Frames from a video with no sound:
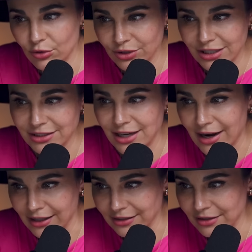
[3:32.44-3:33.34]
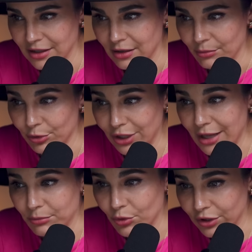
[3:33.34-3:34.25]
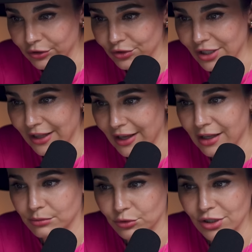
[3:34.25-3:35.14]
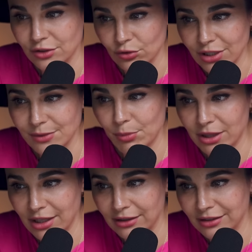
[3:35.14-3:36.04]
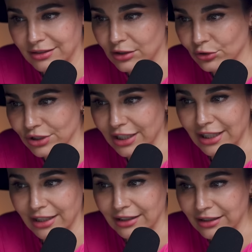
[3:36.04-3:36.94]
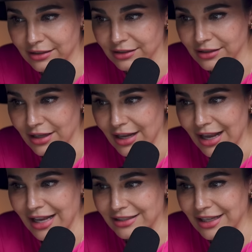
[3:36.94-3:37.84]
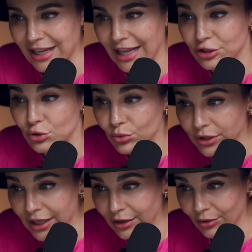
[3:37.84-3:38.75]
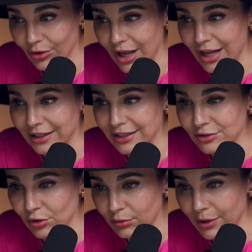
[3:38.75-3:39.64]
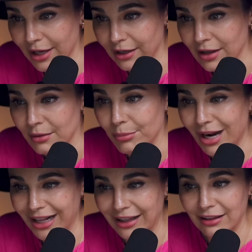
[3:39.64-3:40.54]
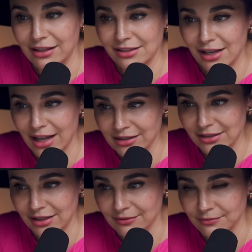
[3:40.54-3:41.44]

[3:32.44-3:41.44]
cosas raras porque hay muertos que dejan muchas cosas pendientes y no se quieren ir. Así que ayúdelo a resolver para que descanse.